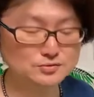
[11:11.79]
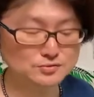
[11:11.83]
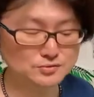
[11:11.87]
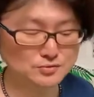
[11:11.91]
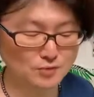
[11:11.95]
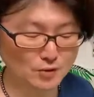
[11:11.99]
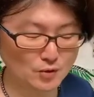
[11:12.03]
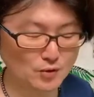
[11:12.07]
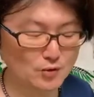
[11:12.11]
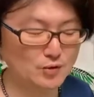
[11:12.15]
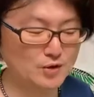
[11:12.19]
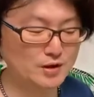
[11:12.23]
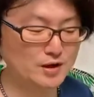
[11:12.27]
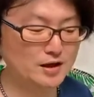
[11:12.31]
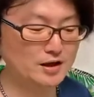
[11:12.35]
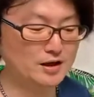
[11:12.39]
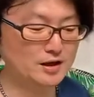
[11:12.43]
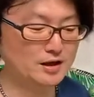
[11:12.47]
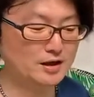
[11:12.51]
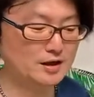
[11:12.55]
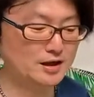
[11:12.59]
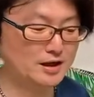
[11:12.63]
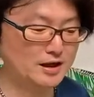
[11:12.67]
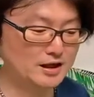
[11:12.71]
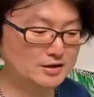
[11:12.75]
を、
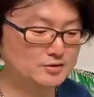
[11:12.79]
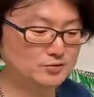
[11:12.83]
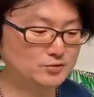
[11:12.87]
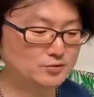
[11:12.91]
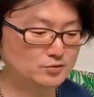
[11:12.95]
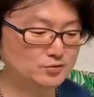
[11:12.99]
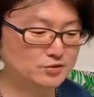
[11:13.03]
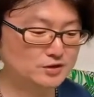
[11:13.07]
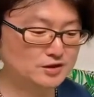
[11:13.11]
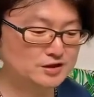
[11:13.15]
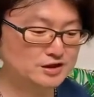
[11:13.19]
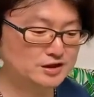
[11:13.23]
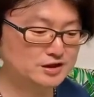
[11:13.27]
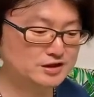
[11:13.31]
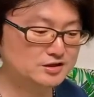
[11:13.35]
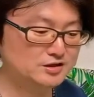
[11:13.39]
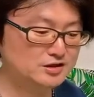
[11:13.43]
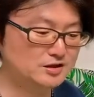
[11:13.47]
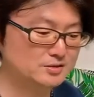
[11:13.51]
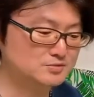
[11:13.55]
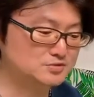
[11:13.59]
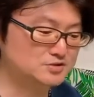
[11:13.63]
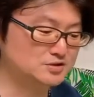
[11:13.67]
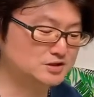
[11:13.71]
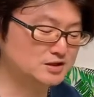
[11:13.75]
えー、得ることができる
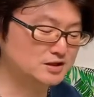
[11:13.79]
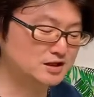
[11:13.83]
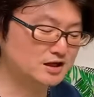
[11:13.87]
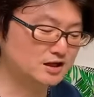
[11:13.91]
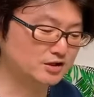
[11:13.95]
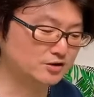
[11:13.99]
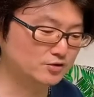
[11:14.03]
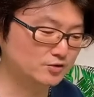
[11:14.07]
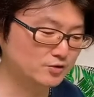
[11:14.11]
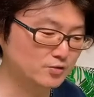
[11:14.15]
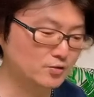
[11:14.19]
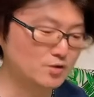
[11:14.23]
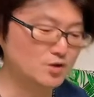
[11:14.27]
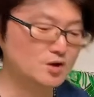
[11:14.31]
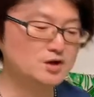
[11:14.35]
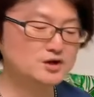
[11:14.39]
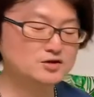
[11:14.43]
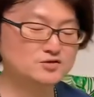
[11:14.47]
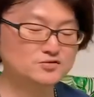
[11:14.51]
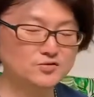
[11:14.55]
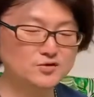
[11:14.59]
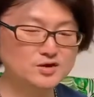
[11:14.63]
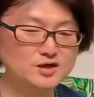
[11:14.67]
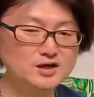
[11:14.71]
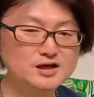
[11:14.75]
かもしれないけど
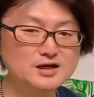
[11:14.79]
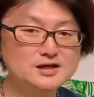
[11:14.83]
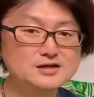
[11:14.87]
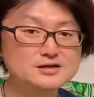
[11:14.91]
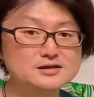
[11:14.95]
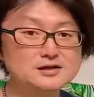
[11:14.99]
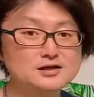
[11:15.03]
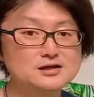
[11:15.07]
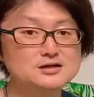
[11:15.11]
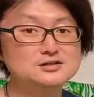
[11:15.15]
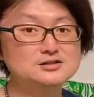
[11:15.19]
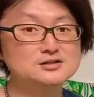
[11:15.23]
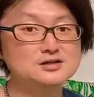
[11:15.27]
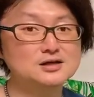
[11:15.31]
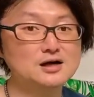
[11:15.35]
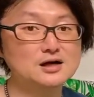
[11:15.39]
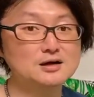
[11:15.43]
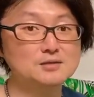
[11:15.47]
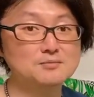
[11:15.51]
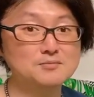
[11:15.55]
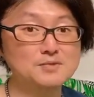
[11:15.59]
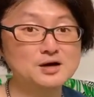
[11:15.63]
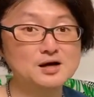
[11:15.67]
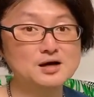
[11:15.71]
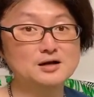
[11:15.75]
それ以外に関しては
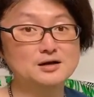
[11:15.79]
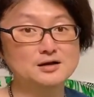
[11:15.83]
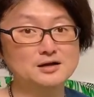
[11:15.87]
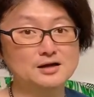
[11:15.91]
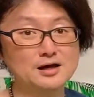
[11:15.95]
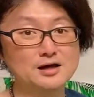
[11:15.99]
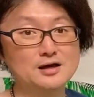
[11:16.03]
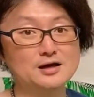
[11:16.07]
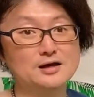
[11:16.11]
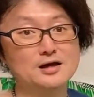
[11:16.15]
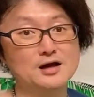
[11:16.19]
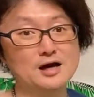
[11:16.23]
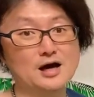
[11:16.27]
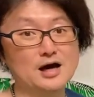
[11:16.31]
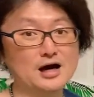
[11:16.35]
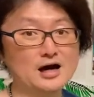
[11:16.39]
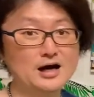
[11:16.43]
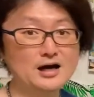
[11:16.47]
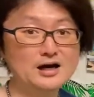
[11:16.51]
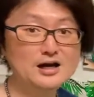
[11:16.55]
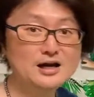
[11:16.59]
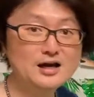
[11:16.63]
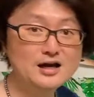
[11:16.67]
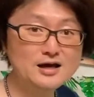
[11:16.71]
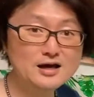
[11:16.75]
まあね
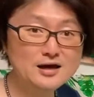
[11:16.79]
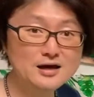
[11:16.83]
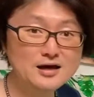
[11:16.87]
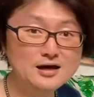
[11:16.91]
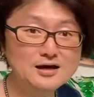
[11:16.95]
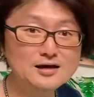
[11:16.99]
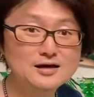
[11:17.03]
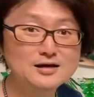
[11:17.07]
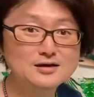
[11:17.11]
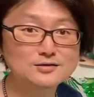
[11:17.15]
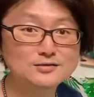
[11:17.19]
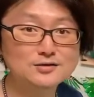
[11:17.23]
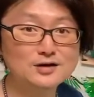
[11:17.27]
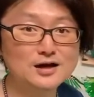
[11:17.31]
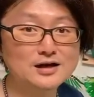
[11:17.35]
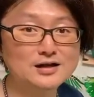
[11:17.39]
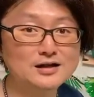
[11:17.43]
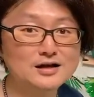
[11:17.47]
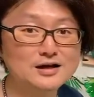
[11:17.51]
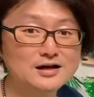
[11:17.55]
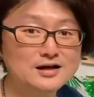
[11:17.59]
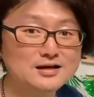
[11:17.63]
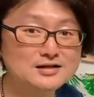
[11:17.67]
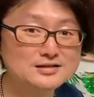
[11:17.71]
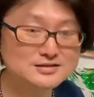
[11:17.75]
あれぐらい
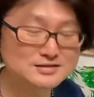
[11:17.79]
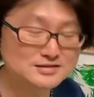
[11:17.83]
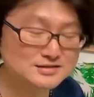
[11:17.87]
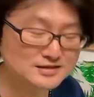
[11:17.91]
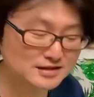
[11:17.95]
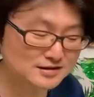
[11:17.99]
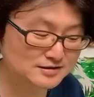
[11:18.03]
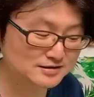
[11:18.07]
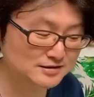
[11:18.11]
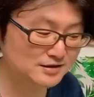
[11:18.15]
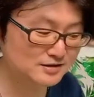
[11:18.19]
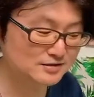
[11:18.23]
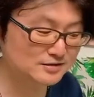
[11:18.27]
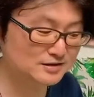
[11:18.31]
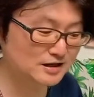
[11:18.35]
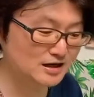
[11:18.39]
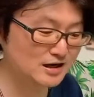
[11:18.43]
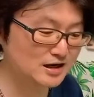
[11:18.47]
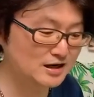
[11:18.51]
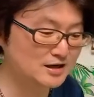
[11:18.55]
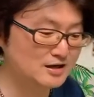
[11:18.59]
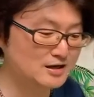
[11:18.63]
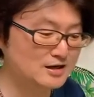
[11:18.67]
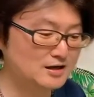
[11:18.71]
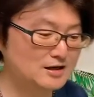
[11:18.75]
な感じになっているか
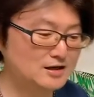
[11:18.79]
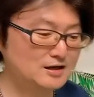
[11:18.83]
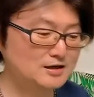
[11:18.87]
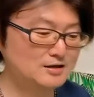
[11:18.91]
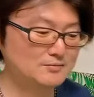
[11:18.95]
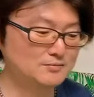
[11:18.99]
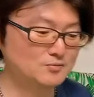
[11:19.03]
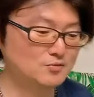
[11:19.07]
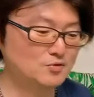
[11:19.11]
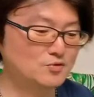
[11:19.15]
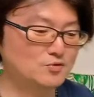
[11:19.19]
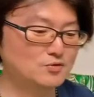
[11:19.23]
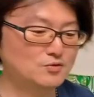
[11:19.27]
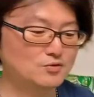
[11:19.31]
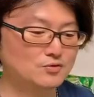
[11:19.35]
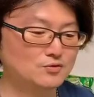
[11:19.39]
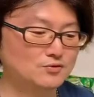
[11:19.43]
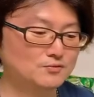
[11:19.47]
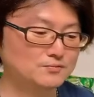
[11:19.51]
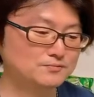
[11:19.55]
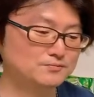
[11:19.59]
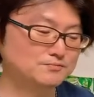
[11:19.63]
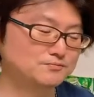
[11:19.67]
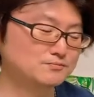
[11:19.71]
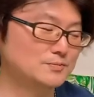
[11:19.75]
らも
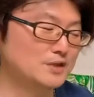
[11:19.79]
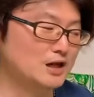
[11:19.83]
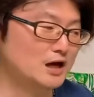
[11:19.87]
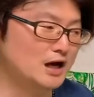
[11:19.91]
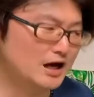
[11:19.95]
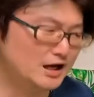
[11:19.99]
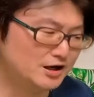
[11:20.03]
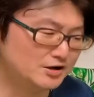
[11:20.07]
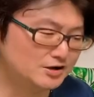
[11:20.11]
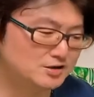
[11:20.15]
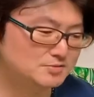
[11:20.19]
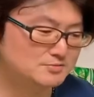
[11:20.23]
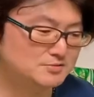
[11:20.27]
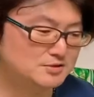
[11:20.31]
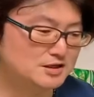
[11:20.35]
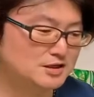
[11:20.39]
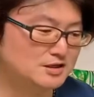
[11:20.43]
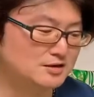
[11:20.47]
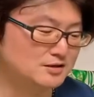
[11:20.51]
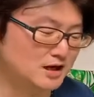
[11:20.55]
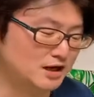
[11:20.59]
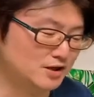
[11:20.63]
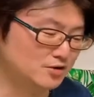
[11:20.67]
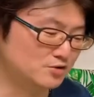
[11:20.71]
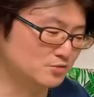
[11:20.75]
う、うん、ある意
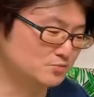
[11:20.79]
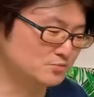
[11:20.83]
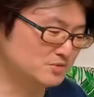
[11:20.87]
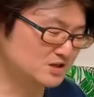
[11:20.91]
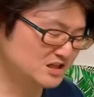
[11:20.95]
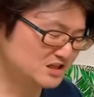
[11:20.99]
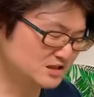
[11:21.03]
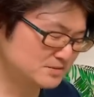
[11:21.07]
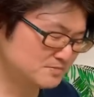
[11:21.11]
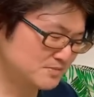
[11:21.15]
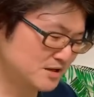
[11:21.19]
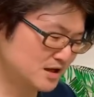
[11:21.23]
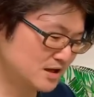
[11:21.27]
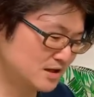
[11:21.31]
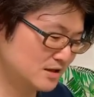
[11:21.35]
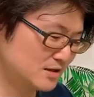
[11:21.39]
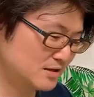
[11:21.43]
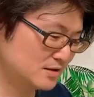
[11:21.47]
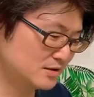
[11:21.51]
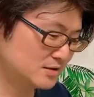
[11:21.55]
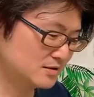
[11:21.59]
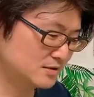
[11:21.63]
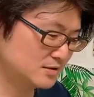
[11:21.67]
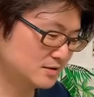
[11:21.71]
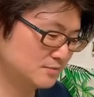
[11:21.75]
味あのミニマ
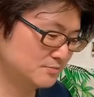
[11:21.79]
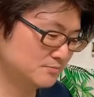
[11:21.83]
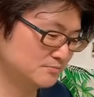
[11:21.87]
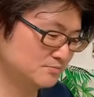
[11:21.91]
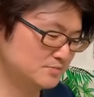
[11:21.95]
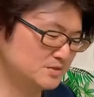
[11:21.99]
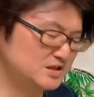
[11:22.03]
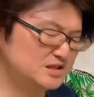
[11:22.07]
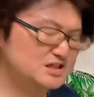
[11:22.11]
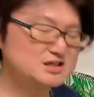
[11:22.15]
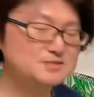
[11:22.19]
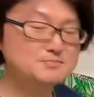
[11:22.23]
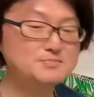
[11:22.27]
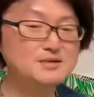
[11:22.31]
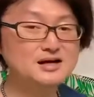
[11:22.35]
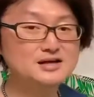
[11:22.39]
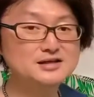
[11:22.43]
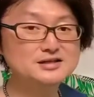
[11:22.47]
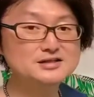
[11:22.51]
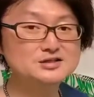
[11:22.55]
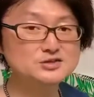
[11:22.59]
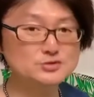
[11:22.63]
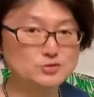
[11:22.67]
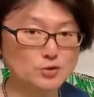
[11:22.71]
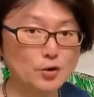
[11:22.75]

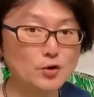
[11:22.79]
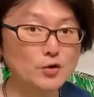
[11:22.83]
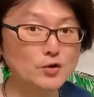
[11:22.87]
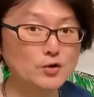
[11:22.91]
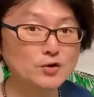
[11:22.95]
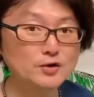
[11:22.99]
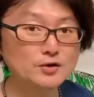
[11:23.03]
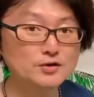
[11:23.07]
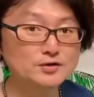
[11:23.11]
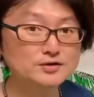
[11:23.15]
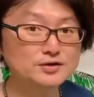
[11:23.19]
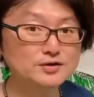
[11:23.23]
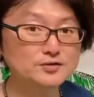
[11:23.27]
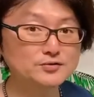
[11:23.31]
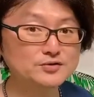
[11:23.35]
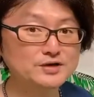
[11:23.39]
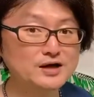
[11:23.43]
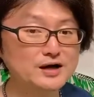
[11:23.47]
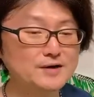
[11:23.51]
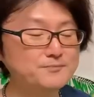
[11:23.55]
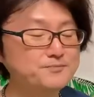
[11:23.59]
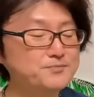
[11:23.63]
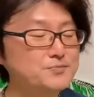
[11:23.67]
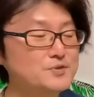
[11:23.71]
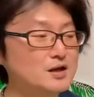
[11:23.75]
ミニマリストっていう
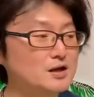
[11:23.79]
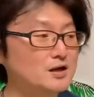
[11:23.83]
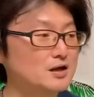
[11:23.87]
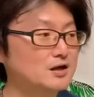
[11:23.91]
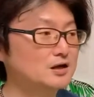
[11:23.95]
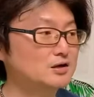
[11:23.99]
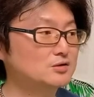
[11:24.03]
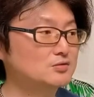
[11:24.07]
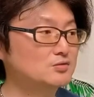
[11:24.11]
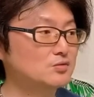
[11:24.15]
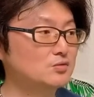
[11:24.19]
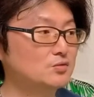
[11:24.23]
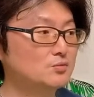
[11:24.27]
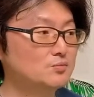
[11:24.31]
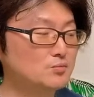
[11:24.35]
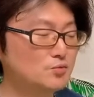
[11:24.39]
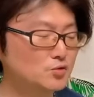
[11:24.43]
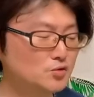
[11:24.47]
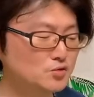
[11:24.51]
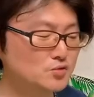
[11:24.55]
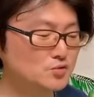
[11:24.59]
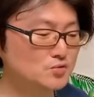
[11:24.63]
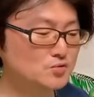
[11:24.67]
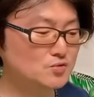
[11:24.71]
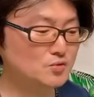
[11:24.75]
かあのも
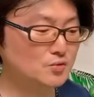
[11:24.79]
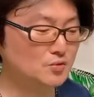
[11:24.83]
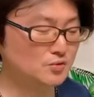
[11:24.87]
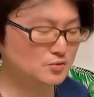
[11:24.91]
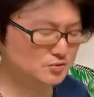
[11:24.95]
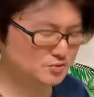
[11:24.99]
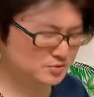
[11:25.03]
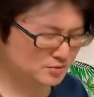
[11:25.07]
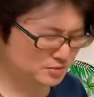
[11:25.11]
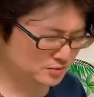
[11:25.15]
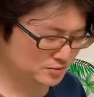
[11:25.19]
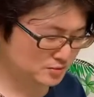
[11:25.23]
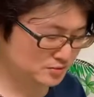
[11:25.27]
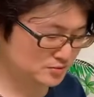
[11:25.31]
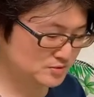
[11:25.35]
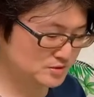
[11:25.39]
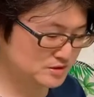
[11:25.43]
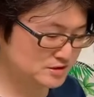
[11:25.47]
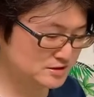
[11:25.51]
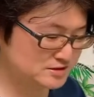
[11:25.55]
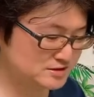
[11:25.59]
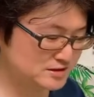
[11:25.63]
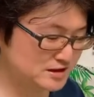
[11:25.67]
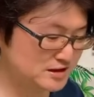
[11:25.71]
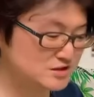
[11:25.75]
のを本当
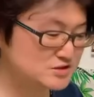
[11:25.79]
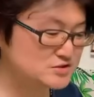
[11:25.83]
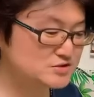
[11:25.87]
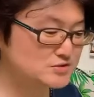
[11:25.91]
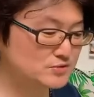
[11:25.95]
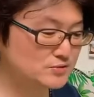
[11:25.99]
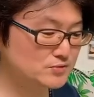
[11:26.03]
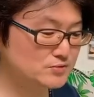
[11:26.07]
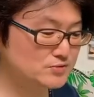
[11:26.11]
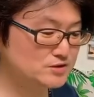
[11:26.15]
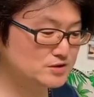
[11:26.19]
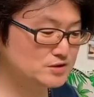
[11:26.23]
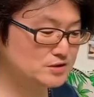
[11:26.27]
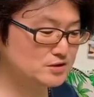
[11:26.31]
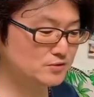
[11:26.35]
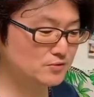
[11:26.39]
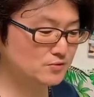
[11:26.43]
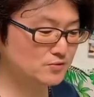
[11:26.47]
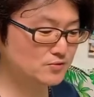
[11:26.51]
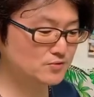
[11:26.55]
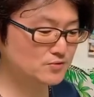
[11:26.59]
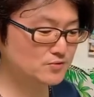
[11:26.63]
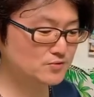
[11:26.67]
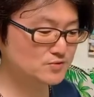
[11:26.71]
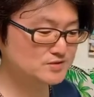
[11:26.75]
に最小に
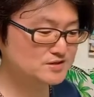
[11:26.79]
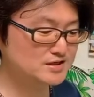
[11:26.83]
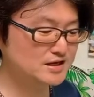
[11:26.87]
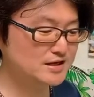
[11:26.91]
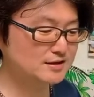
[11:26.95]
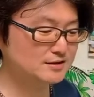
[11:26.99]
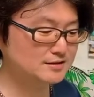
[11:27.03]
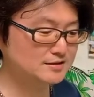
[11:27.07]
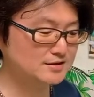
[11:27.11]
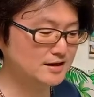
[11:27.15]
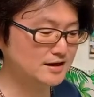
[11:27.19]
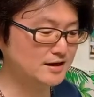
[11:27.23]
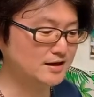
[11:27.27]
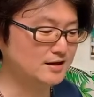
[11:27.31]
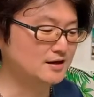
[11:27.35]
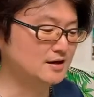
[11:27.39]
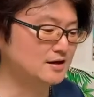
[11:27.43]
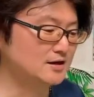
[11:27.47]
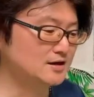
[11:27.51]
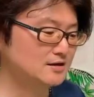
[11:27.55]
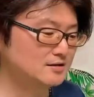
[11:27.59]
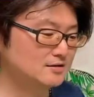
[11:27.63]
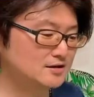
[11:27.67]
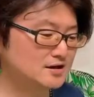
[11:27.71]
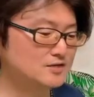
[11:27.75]
抑えて
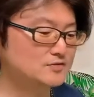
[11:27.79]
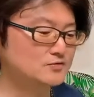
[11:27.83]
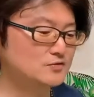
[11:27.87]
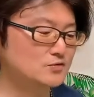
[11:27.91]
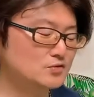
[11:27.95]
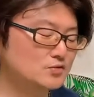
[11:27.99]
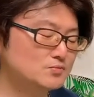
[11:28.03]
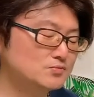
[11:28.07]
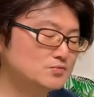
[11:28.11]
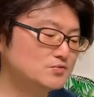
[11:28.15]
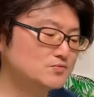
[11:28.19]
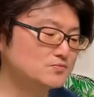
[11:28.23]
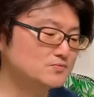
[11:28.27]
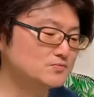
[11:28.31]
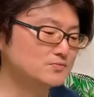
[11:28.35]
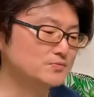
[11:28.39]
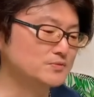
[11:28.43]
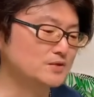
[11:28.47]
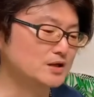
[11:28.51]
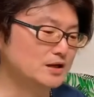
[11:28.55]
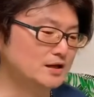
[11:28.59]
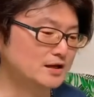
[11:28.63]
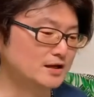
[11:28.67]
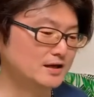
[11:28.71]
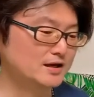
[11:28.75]
でその分、
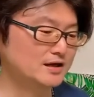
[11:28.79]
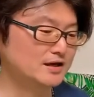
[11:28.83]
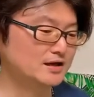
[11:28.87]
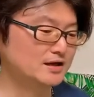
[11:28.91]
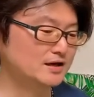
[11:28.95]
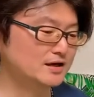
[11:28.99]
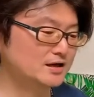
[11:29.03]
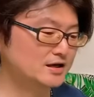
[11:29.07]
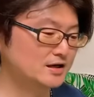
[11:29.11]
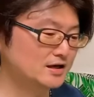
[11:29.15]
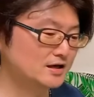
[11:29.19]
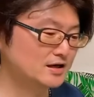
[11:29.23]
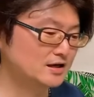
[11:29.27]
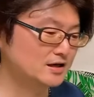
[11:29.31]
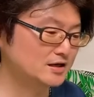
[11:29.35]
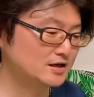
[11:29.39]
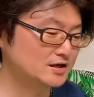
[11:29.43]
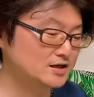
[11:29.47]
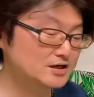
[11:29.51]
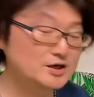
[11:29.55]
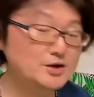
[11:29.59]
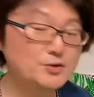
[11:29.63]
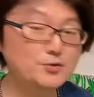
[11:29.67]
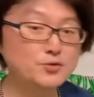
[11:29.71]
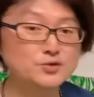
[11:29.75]
えー、
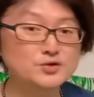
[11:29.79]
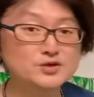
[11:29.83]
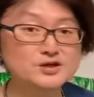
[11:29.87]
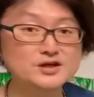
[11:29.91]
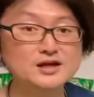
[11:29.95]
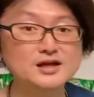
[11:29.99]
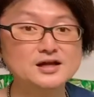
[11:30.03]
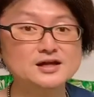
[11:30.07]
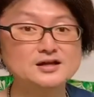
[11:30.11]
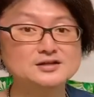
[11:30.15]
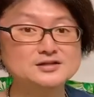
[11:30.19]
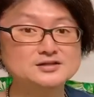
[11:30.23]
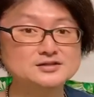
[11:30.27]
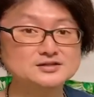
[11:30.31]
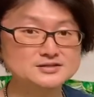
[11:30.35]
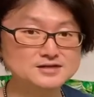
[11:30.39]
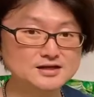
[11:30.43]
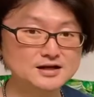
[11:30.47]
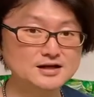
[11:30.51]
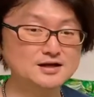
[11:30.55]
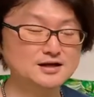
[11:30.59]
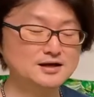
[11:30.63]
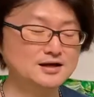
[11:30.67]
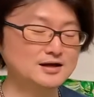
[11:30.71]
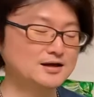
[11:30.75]
家をきれいにし
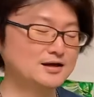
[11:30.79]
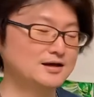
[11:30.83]
て、